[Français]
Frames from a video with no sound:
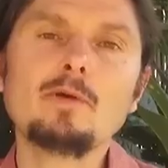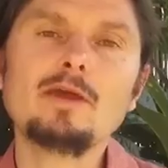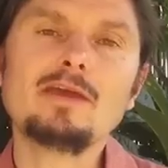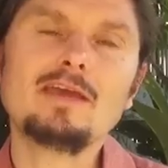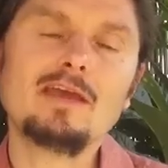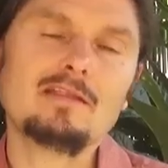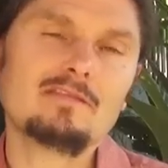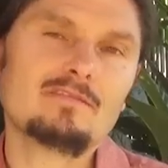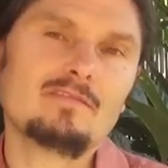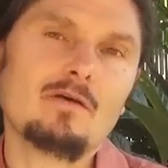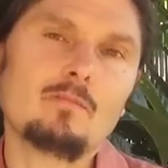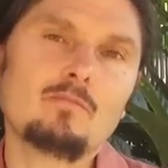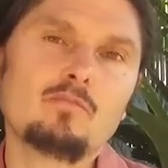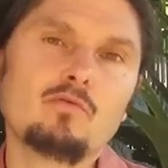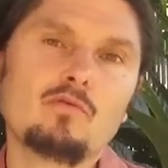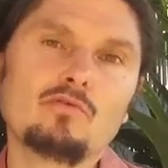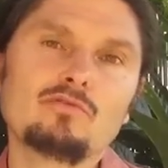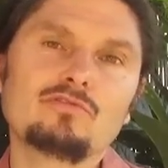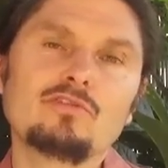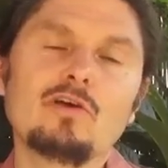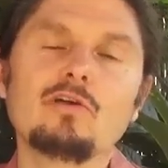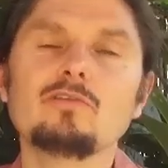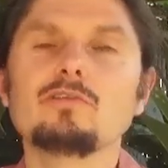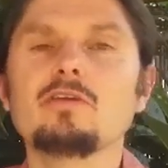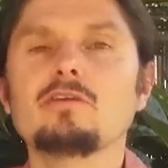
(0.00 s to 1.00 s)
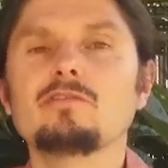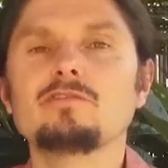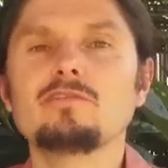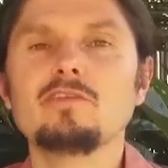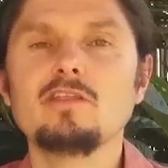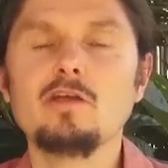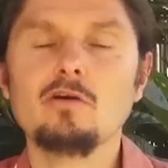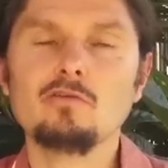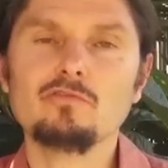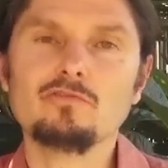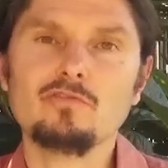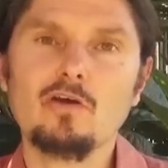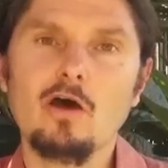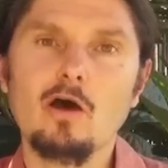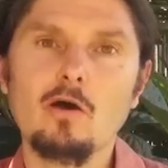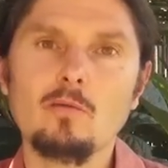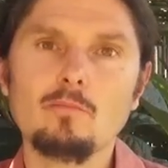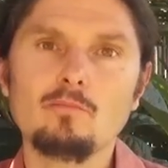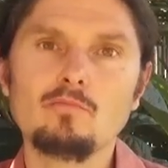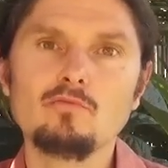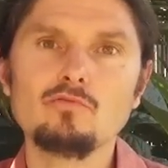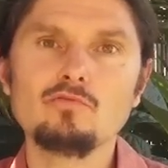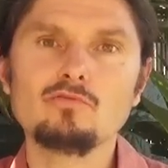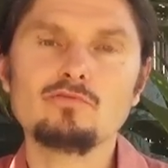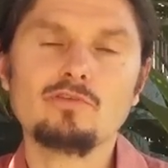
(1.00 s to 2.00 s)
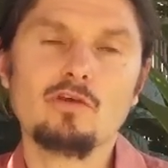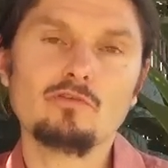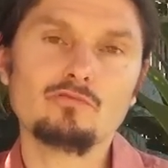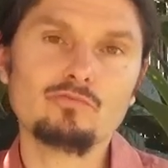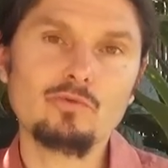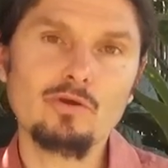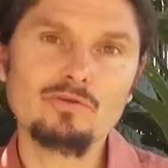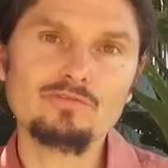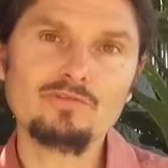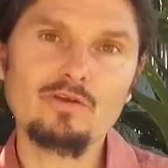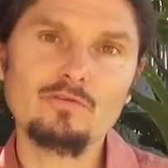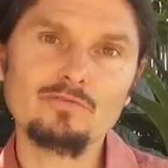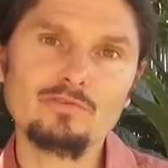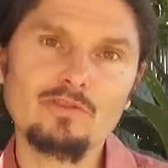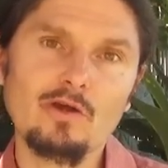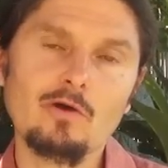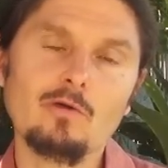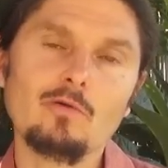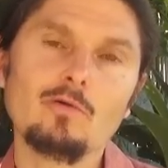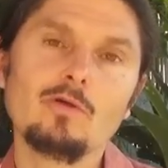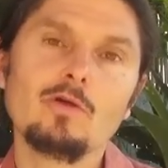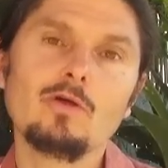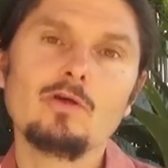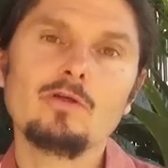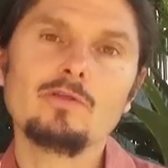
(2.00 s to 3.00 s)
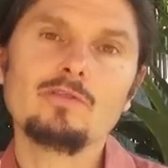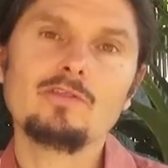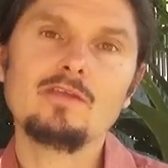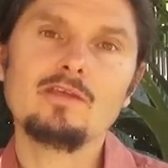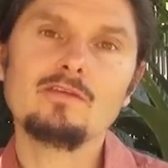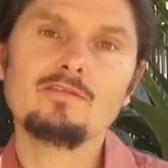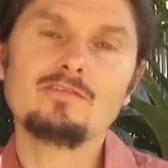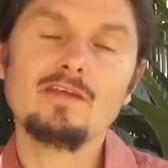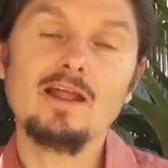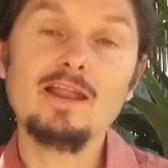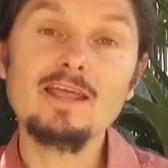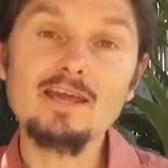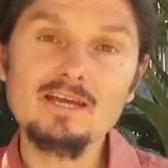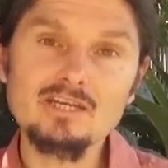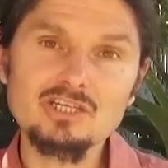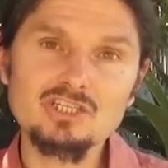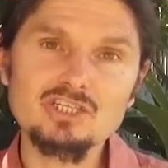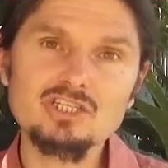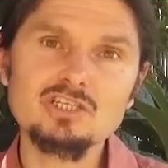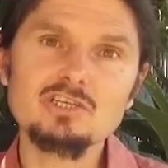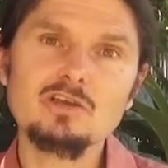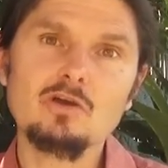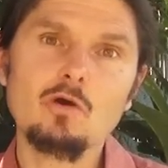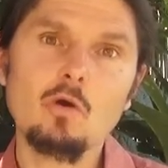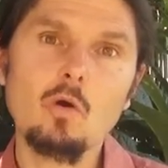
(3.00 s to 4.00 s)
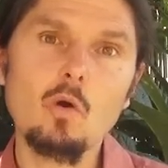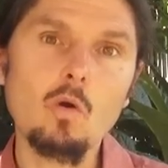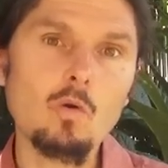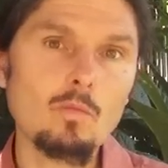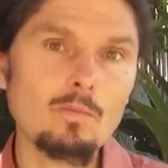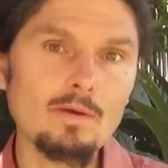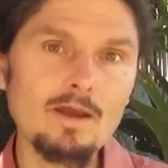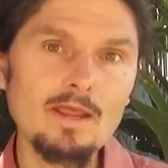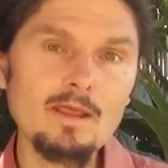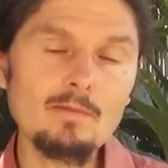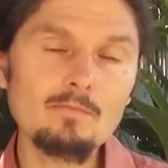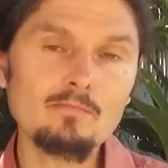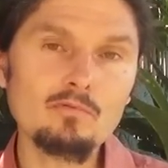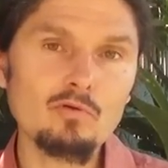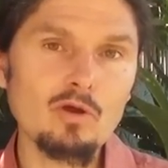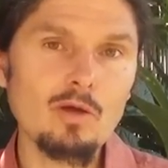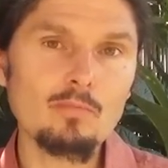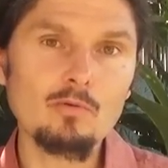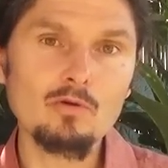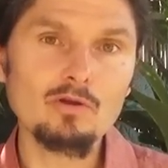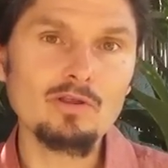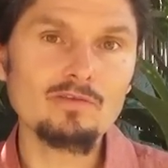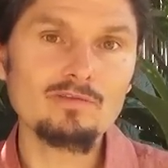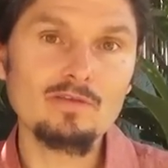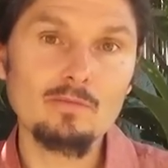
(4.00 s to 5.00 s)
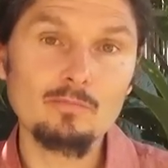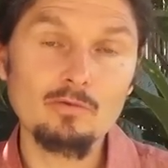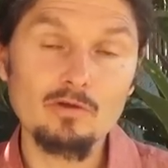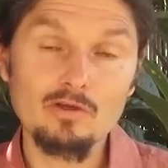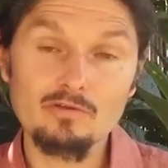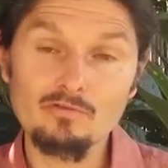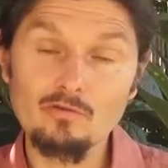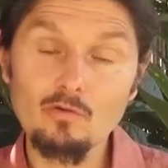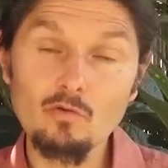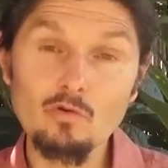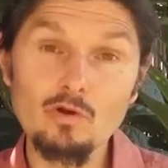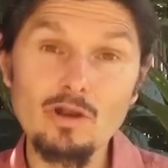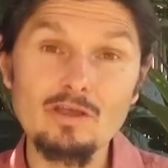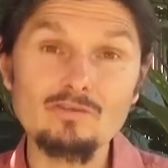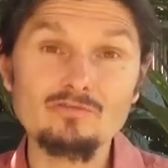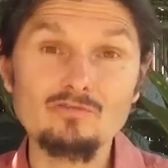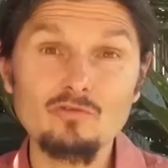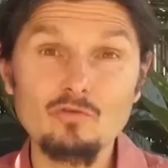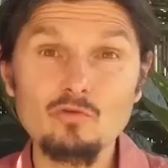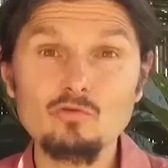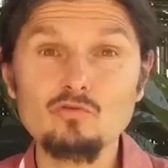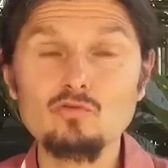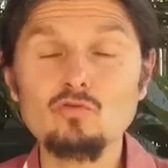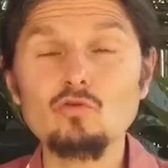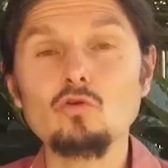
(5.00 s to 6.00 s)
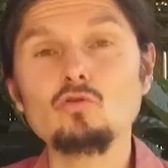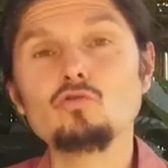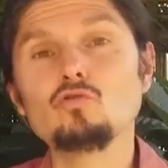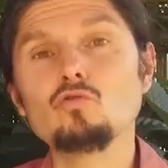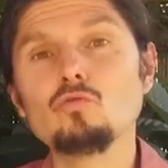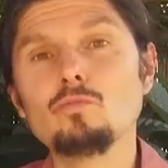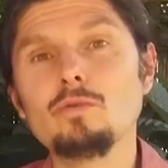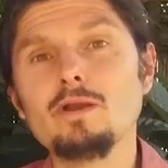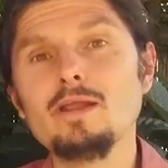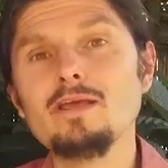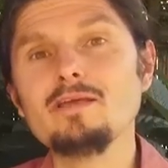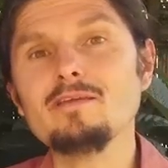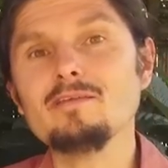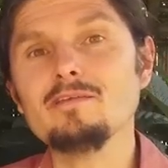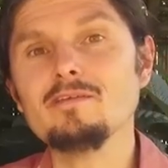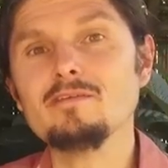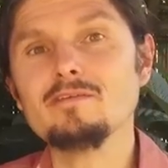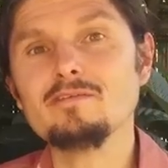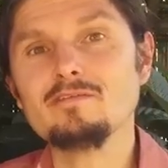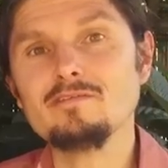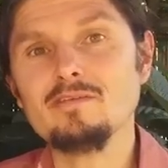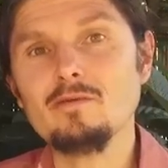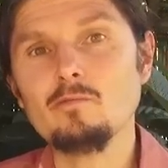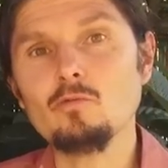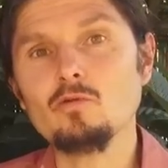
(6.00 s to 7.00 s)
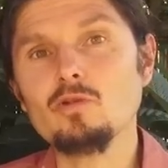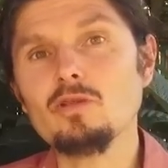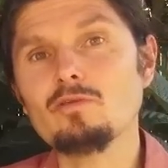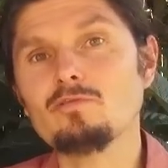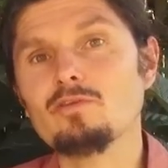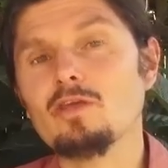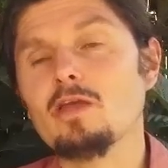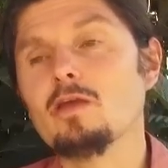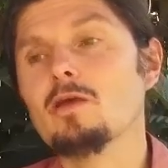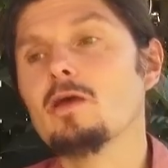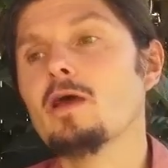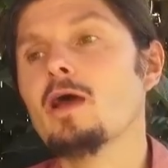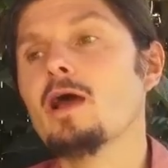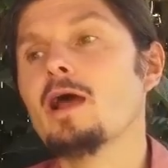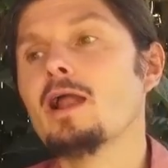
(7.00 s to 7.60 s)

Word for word: près 400% d'incidence en plus en 60 ans des allergies au blé pour la bonne et simple raison que la structure du blé s'est modifiée.